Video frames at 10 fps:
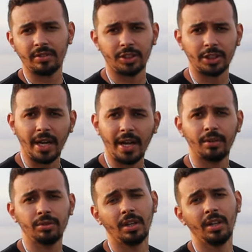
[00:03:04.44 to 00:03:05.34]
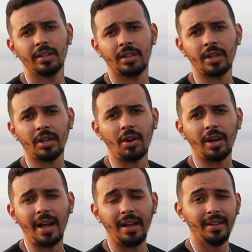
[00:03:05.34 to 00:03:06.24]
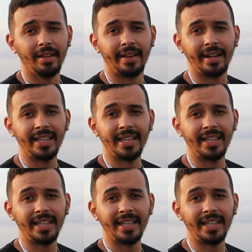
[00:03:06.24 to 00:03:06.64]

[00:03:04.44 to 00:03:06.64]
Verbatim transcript: fechados, não decolar é,